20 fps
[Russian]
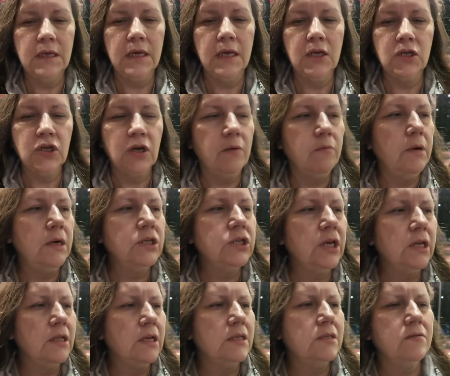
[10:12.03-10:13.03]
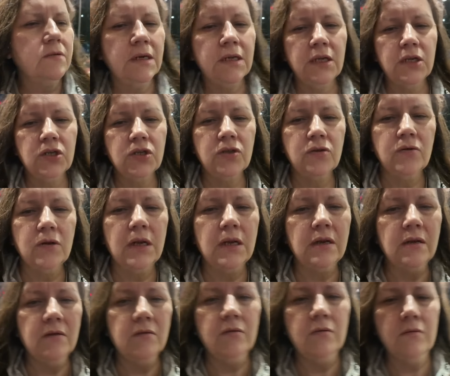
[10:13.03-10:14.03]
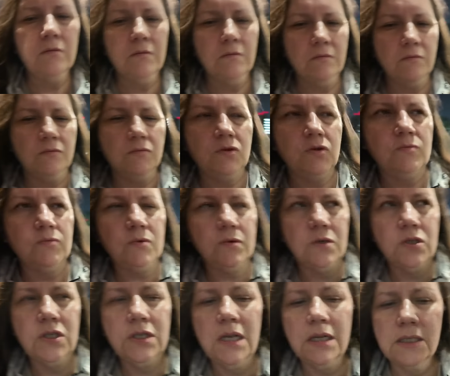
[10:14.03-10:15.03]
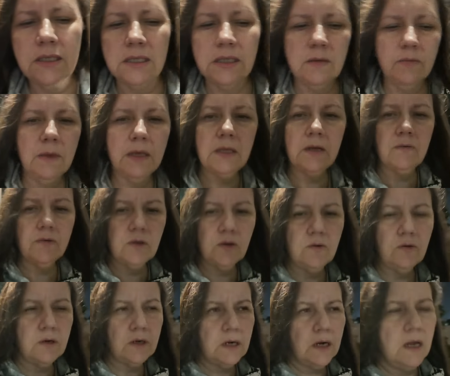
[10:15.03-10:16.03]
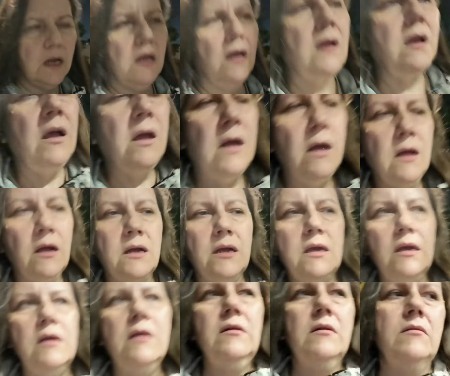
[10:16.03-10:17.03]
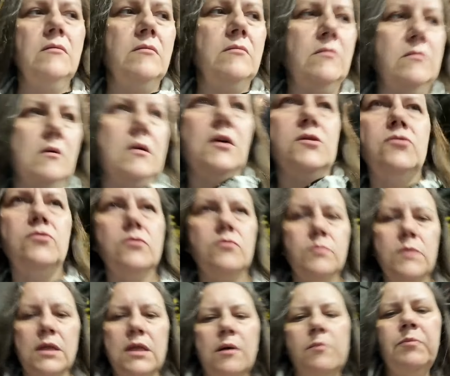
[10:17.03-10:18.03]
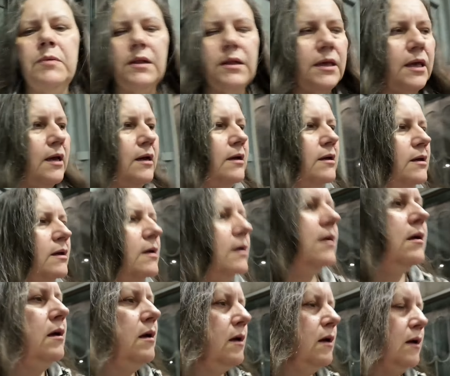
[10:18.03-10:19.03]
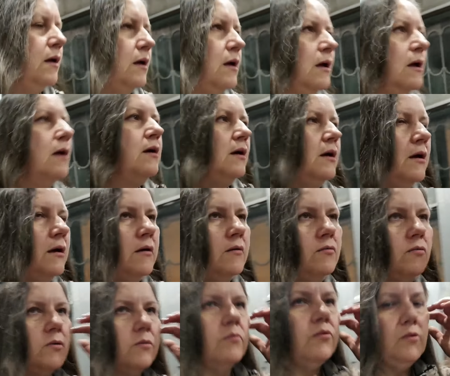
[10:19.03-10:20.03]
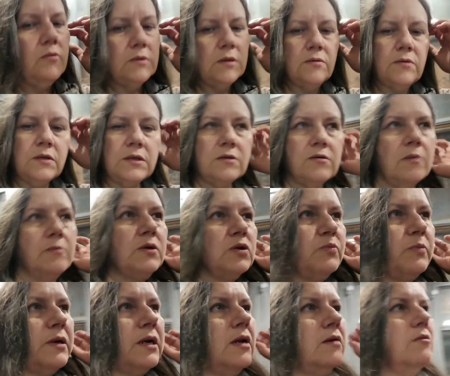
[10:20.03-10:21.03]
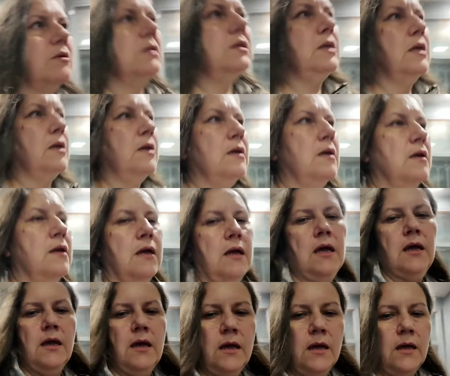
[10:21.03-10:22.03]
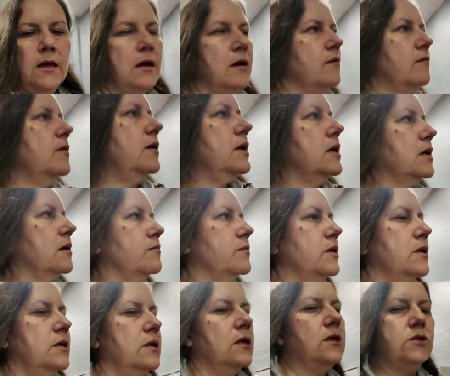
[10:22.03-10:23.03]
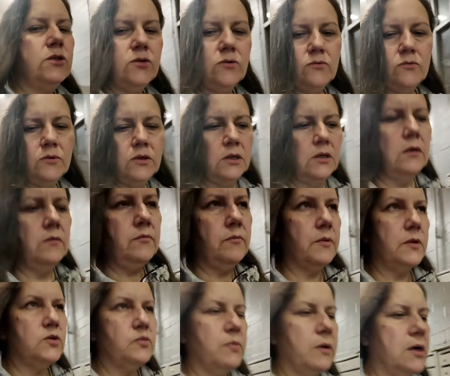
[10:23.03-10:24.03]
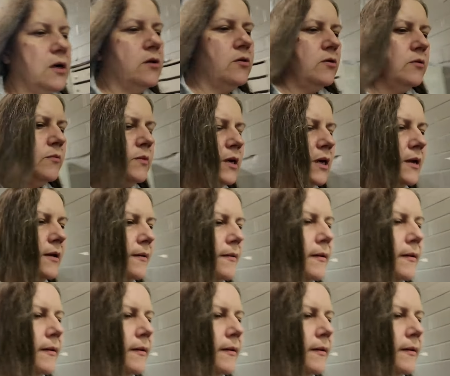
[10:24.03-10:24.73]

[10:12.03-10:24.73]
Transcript: Всякие шабашки названия, что ли. В общем, 60 сантиметров, 40. И э, который у меня на палке. Вот. Будем завтра с вами шпаклевать. Валиком нанесу и прошпаклю.